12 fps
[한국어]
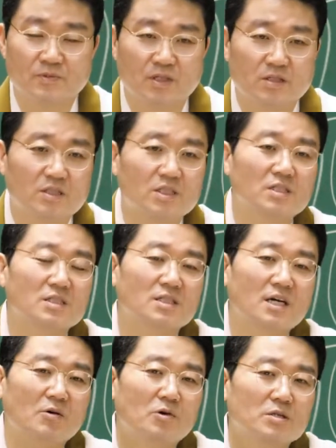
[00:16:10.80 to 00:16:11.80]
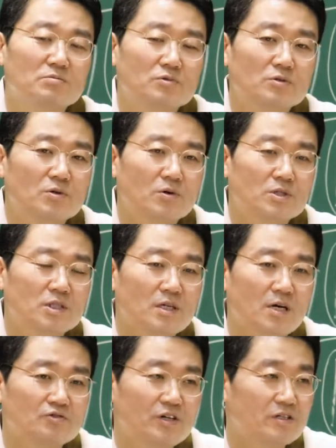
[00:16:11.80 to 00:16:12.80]
그래서 진짜 원불교
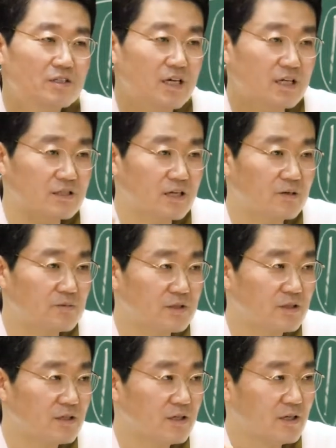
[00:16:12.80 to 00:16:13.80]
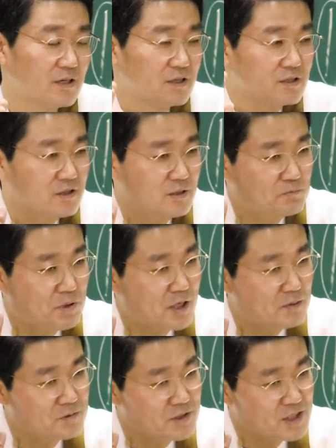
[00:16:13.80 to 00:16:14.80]
신앙 수행을 잘한 사람은 그
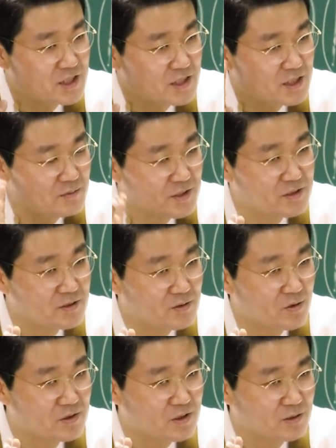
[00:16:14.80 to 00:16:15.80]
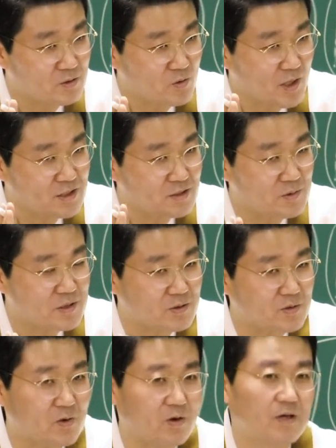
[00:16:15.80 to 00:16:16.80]
법을 지키면서도 절도가
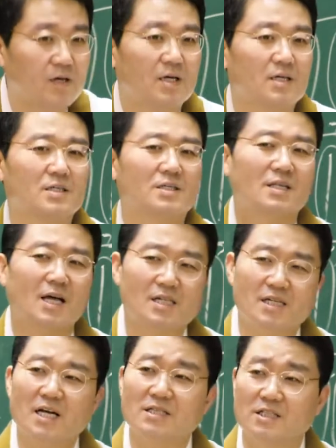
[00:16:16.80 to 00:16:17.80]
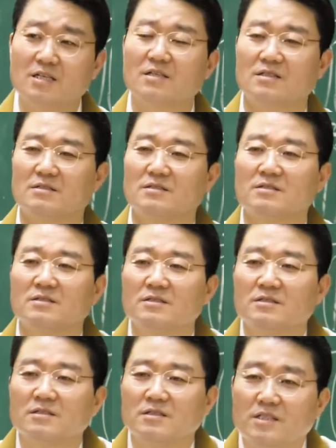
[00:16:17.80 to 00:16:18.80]
있으면서도 그 따스한 정
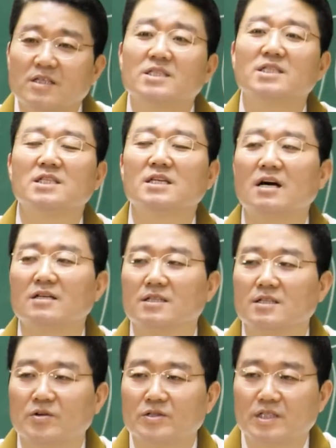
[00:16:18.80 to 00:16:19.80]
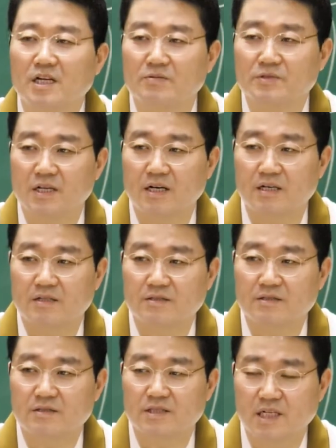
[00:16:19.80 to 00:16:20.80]
그것이 신앙을 제대로 하는 사람이다.
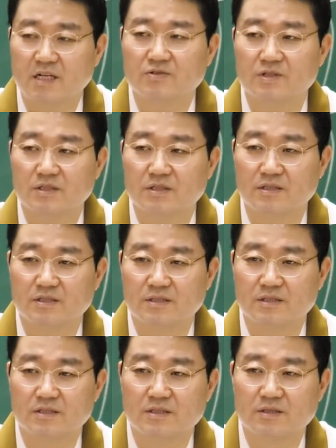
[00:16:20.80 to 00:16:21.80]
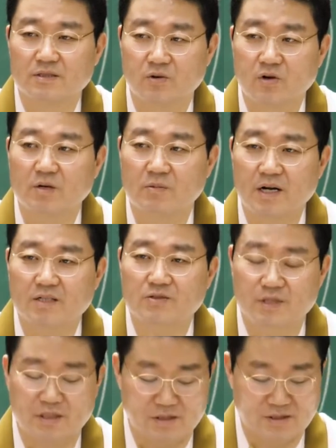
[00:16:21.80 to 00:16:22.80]
신앙생 그렇게 말할
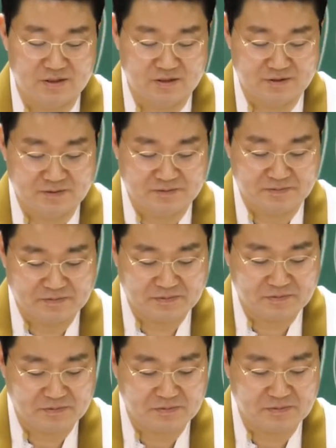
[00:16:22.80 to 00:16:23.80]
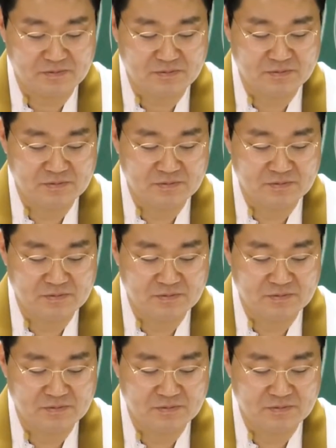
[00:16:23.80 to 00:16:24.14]
수가 있는 거죠.